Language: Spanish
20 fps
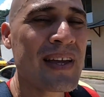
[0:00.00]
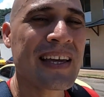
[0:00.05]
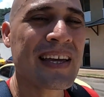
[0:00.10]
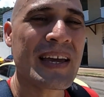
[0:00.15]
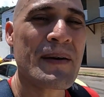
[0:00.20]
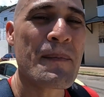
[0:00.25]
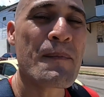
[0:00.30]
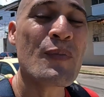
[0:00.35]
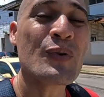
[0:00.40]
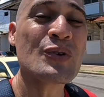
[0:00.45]

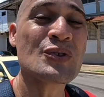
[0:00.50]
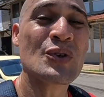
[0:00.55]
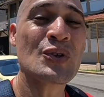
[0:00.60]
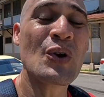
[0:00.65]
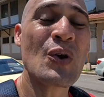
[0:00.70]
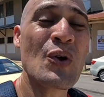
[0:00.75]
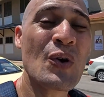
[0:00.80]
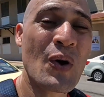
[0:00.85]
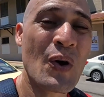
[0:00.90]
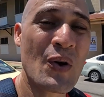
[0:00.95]
que
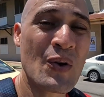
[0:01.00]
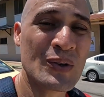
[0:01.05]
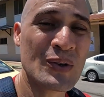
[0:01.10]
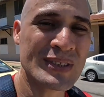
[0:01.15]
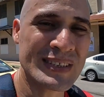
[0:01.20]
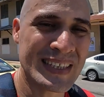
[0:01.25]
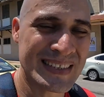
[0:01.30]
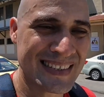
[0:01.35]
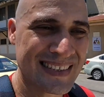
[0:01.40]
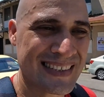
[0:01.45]
muchos lo
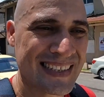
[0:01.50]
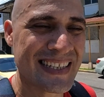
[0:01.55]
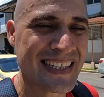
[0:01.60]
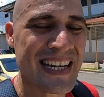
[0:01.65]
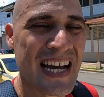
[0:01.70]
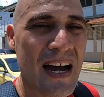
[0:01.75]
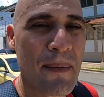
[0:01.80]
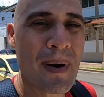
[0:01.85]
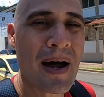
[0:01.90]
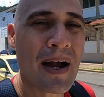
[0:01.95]
conocen, se
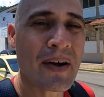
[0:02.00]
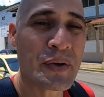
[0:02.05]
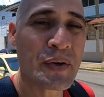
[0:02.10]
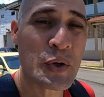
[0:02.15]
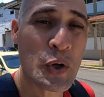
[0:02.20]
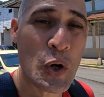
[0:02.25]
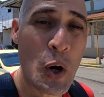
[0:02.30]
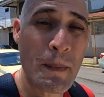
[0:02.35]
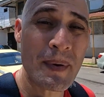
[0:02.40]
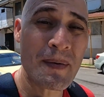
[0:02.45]
llama
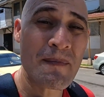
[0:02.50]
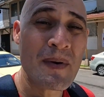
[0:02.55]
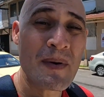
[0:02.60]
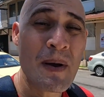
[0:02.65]
Rob,